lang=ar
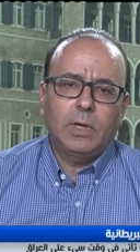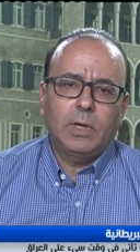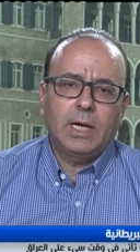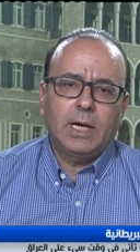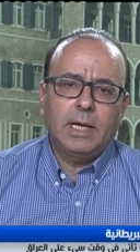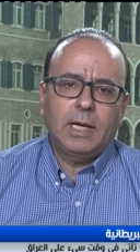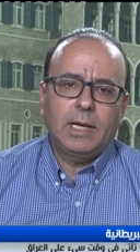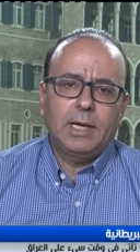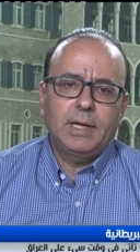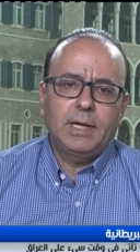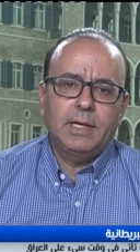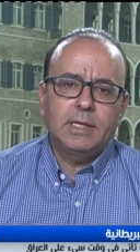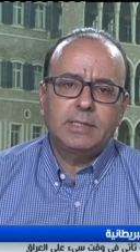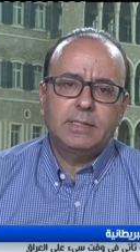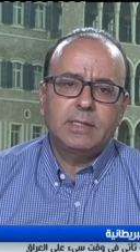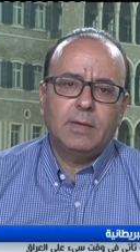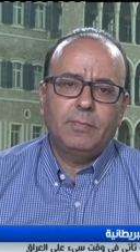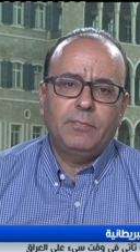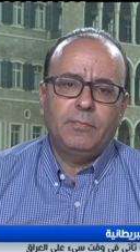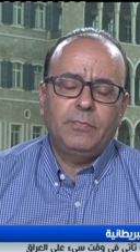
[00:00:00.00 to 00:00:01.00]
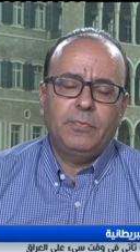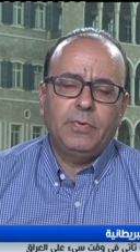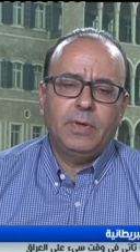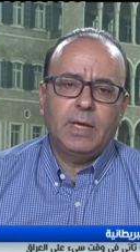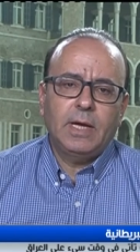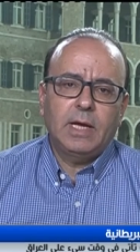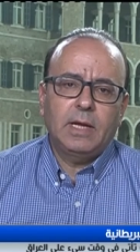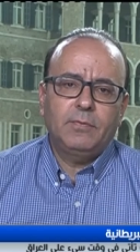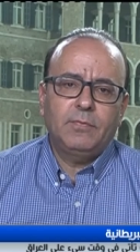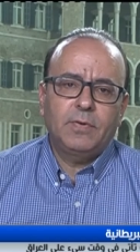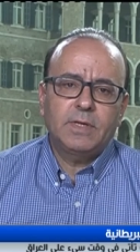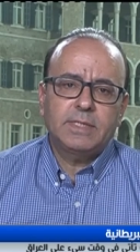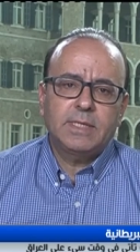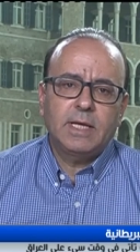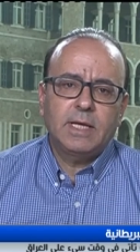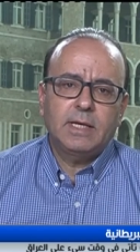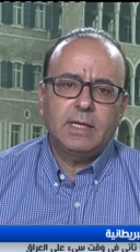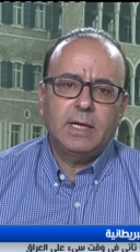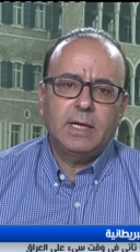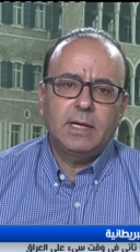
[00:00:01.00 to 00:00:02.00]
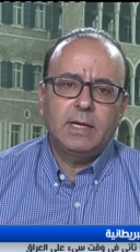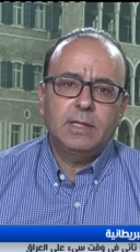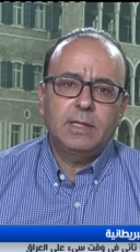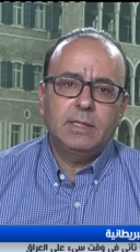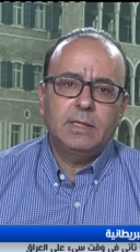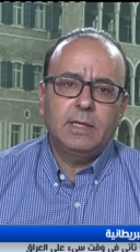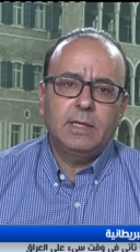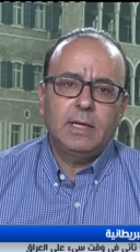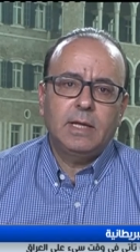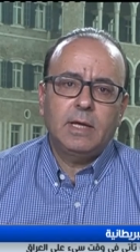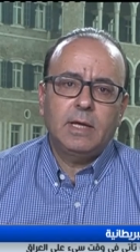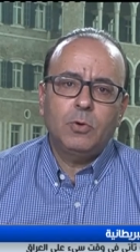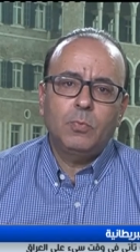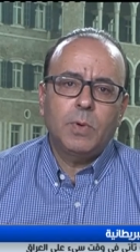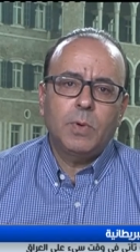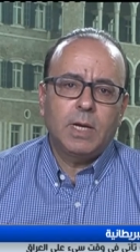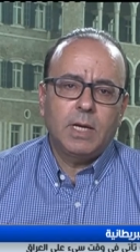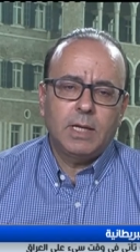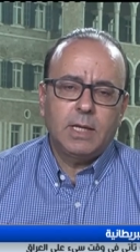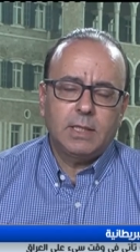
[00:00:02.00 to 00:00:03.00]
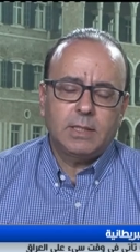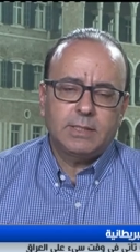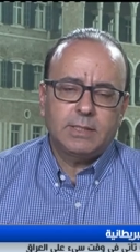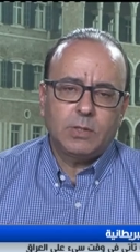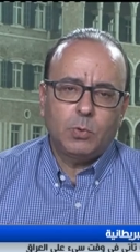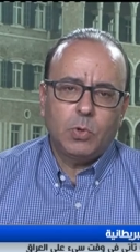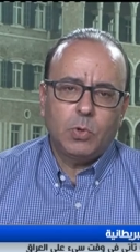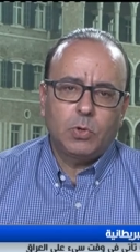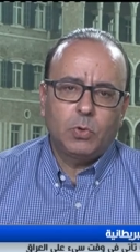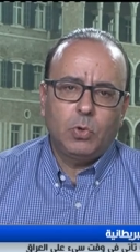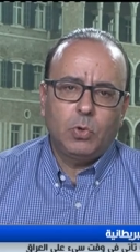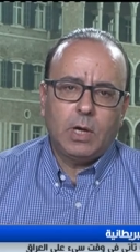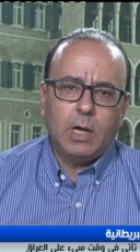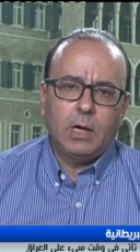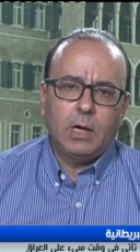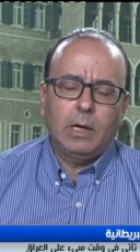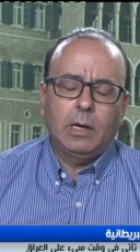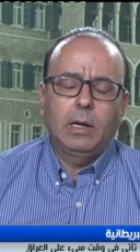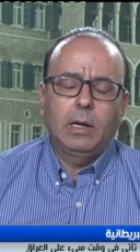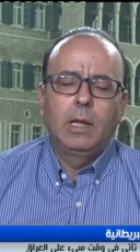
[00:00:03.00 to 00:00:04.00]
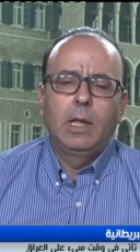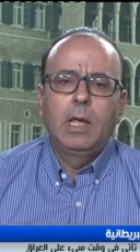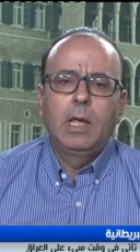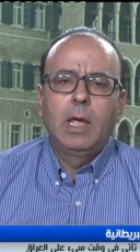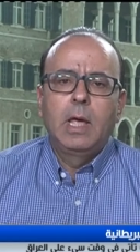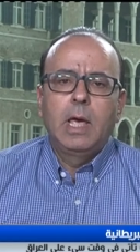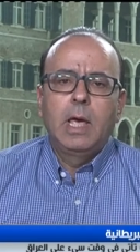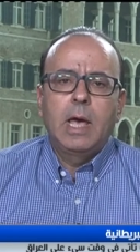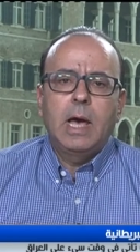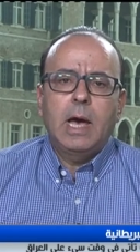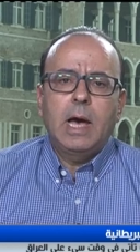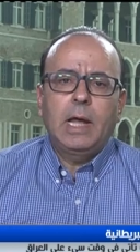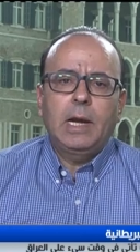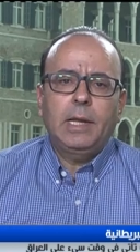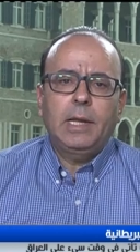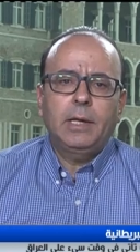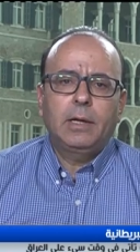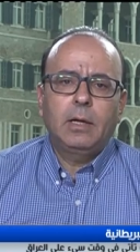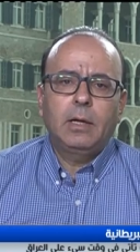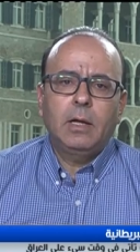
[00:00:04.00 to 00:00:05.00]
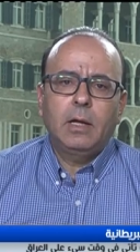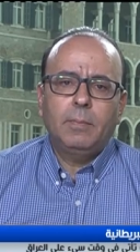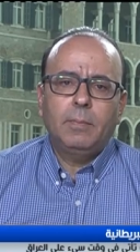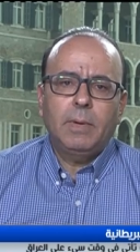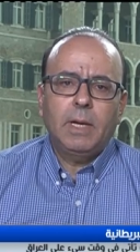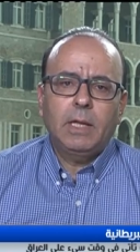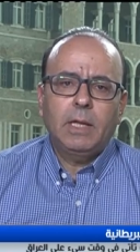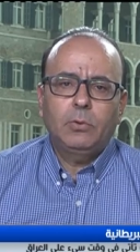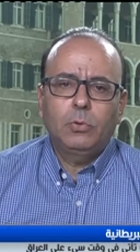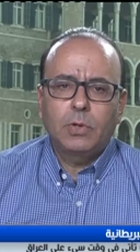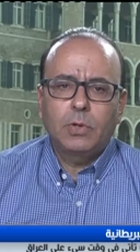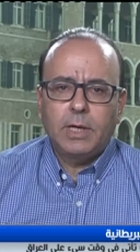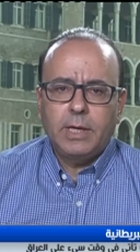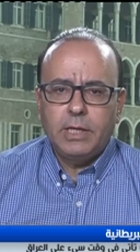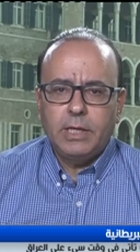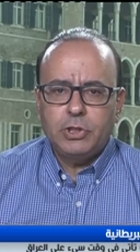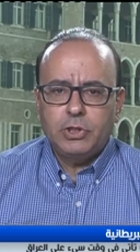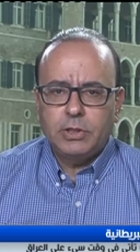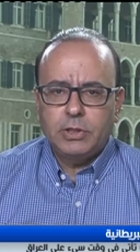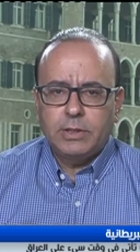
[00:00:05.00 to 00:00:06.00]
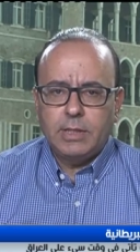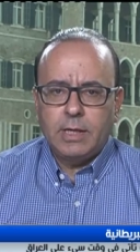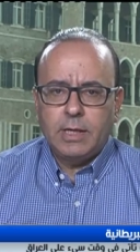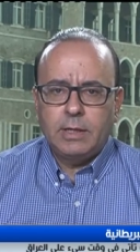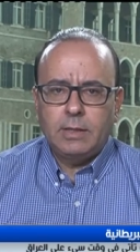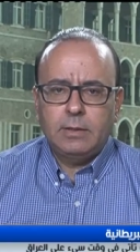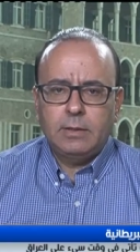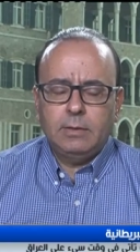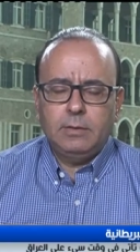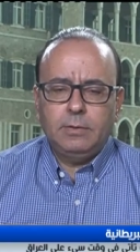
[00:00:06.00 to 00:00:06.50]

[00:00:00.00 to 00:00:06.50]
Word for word: واعلى النسب في الفساد الذي لا يمكن ان يتصوره عقل العراق بلد غني جدا